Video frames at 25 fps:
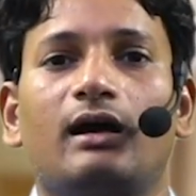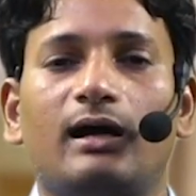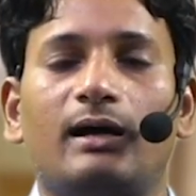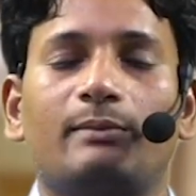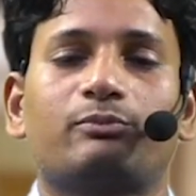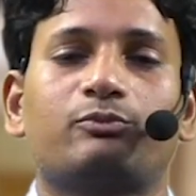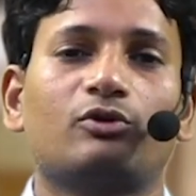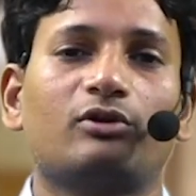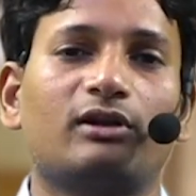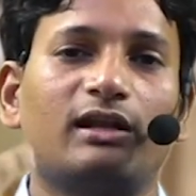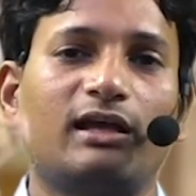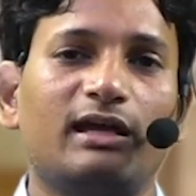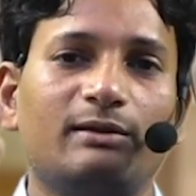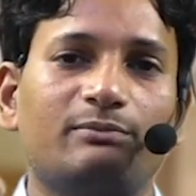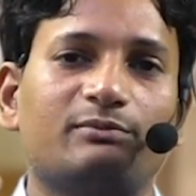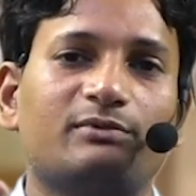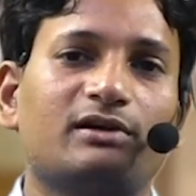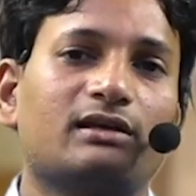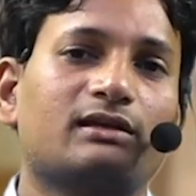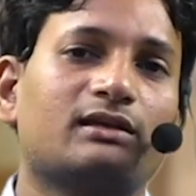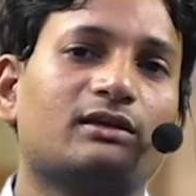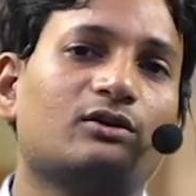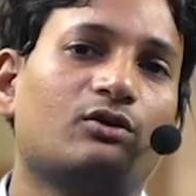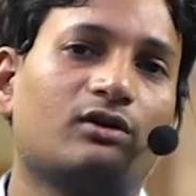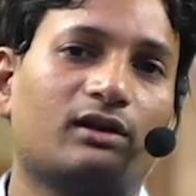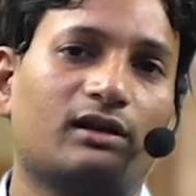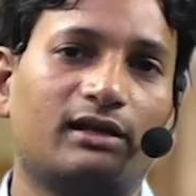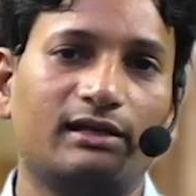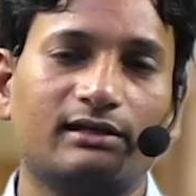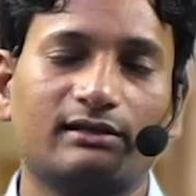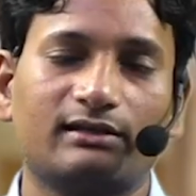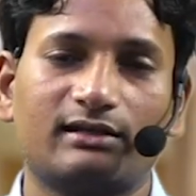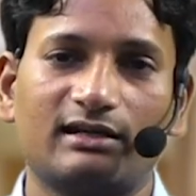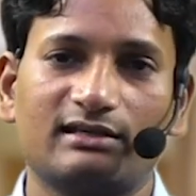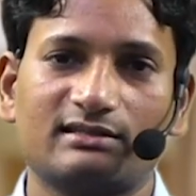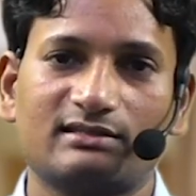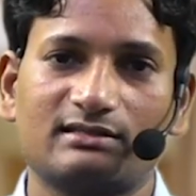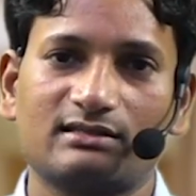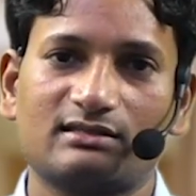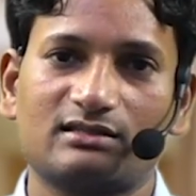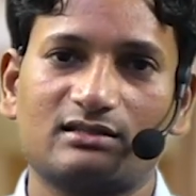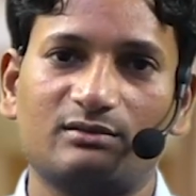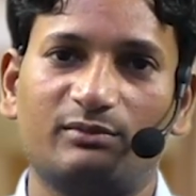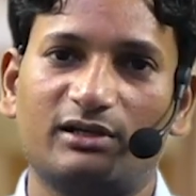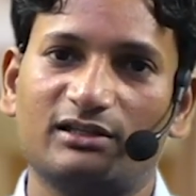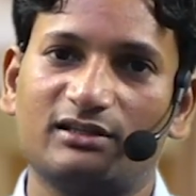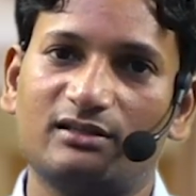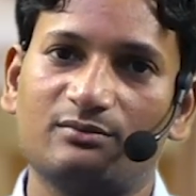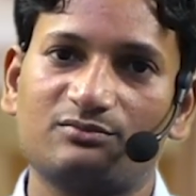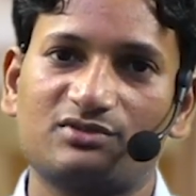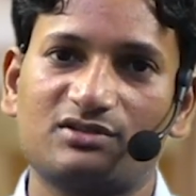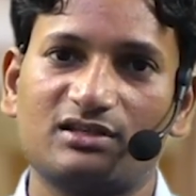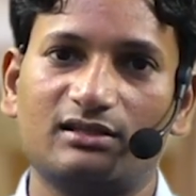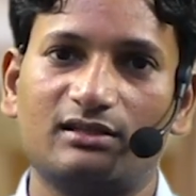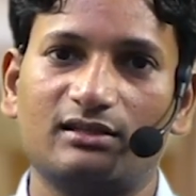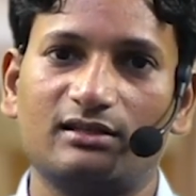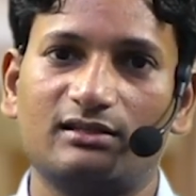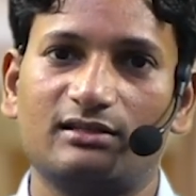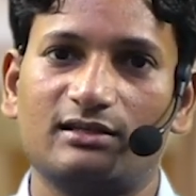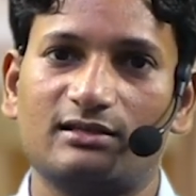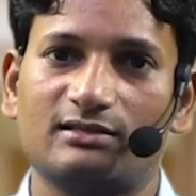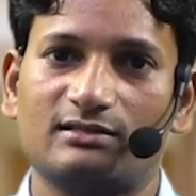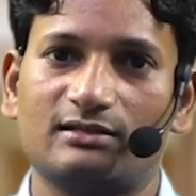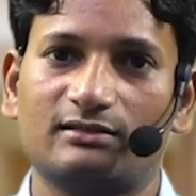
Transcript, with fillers: आपको लाइव करके ऑनलाइन क्लासेस के माध्यम से दे दिया